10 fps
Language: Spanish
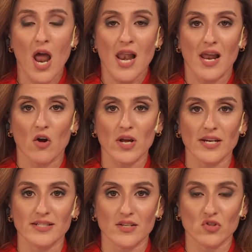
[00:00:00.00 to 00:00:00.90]
la
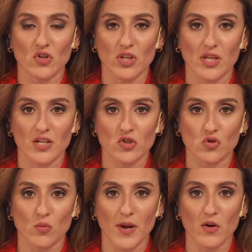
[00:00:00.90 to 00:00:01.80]
organización de derechos
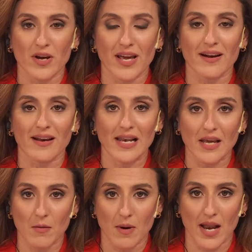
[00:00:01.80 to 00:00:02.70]
humanos que
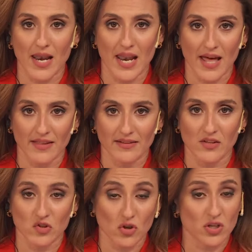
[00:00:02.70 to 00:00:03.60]
releva las
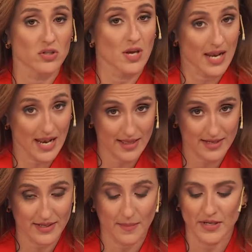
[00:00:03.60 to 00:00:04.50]
detenciones, las
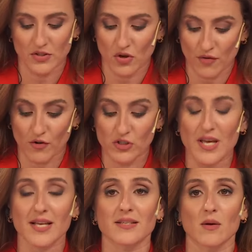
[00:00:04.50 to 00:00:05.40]
desapariciones
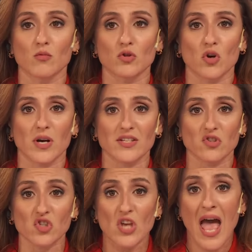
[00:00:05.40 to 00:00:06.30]
forzadas en muchos
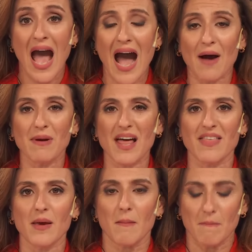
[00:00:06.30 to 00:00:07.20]
casos, habla
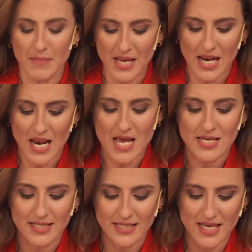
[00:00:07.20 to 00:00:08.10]
de
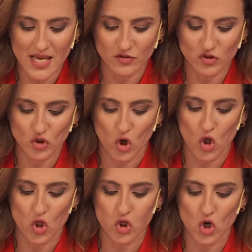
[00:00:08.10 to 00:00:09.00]

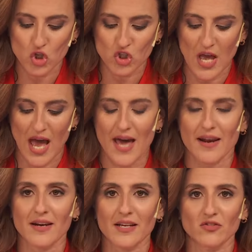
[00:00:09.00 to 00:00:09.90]
1.102
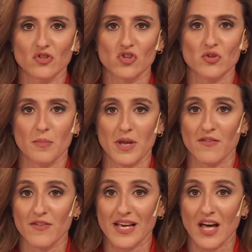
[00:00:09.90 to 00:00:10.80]
arrestos
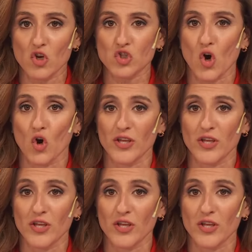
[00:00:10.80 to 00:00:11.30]
verificados o